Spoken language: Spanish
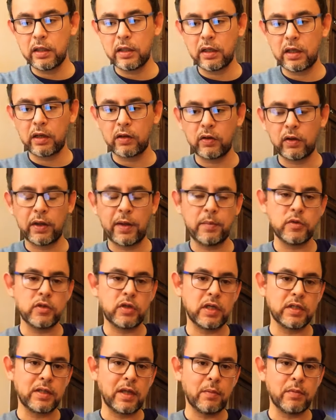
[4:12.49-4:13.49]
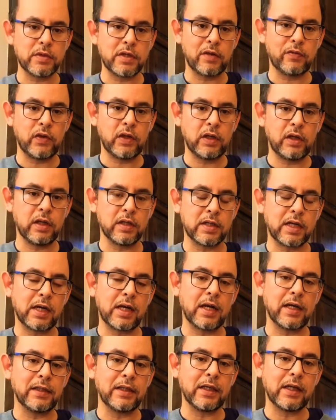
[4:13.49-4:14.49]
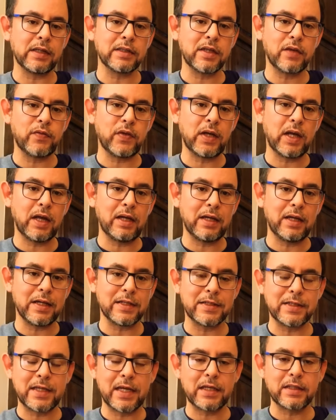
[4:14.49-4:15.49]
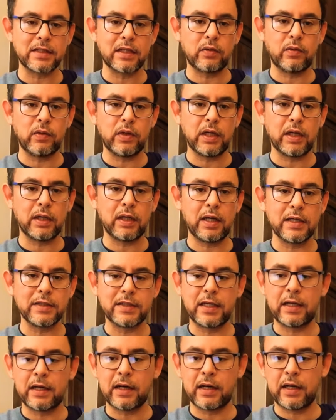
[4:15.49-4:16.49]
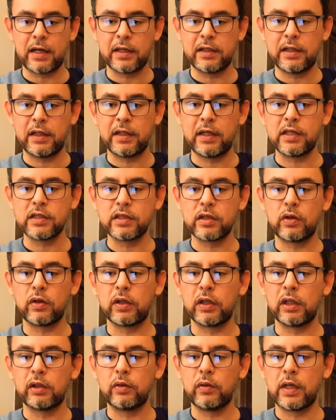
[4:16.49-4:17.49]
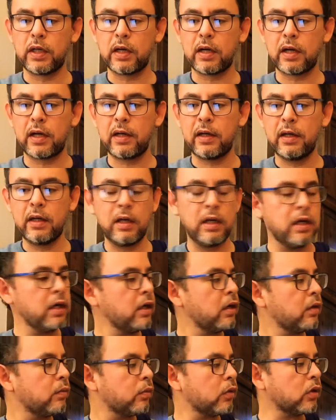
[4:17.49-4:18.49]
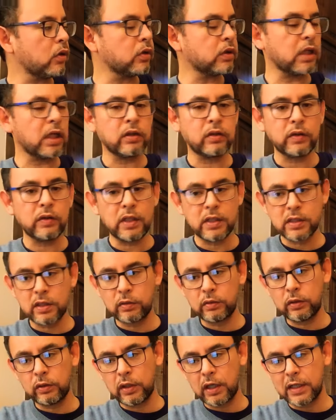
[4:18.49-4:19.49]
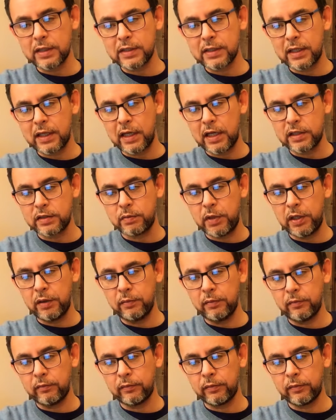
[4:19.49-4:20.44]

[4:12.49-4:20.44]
Recordemos que, estamos que la guitarra está afinada en la sexta cuerda, está en re, tiene la escordatura en re. Por lo tanto, en el segundo traste es mi.